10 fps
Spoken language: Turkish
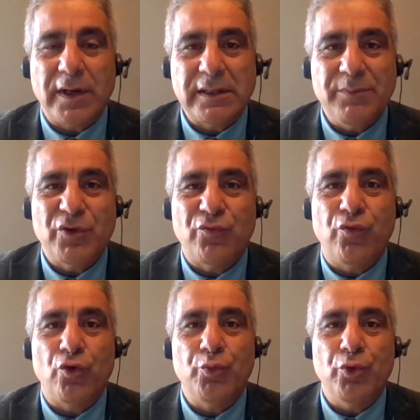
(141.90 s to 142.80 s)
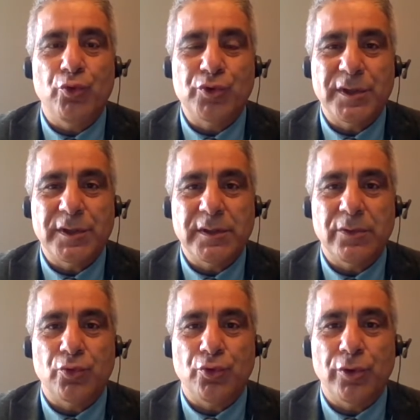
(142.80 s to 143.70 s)
farklı bir formül
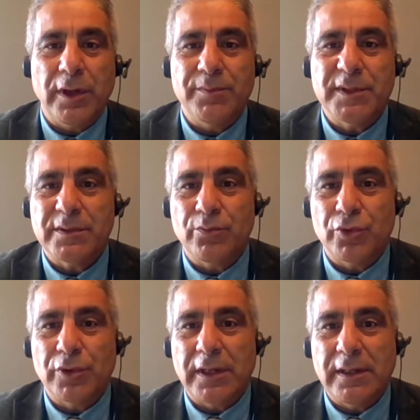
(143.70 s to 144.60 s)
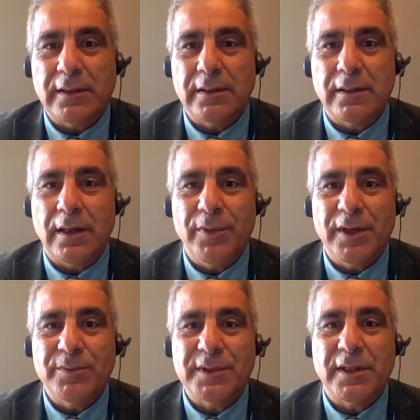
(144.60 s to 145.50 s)
üzerinde duruyorlar. Bizim buradaki
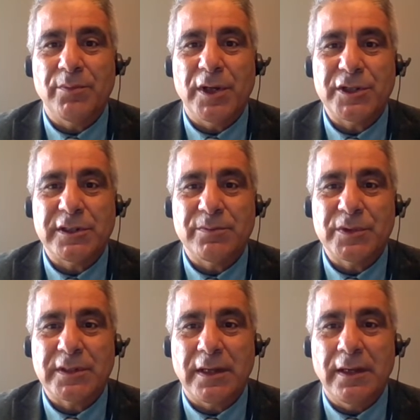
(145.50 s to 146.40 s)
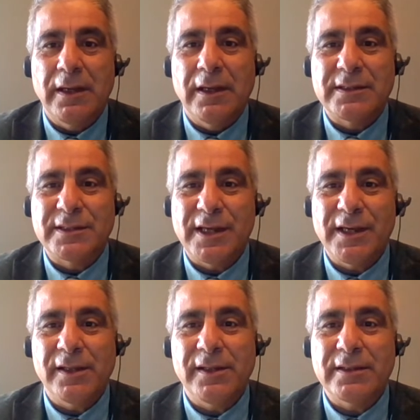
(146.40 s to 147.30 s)
haberimize de başlığımızda
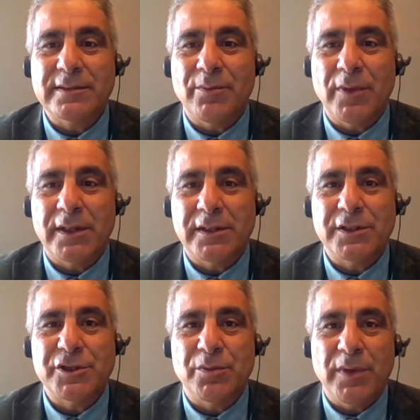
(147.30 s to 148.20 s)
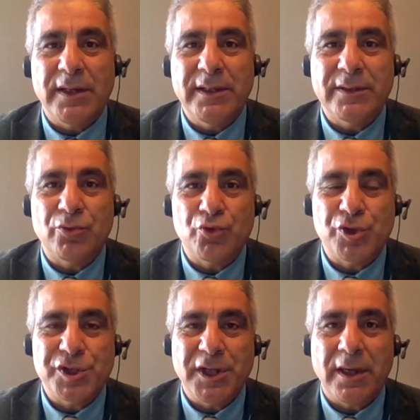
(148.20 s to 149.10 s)
seyyanen zam arttıkça maliyet
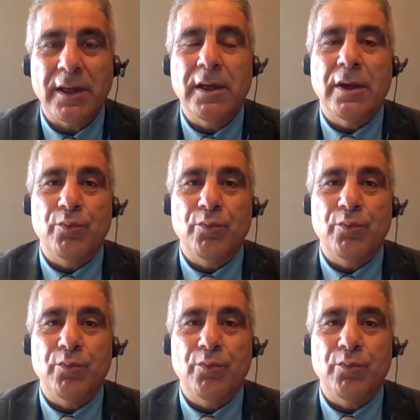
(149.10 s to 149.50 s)
düşecek.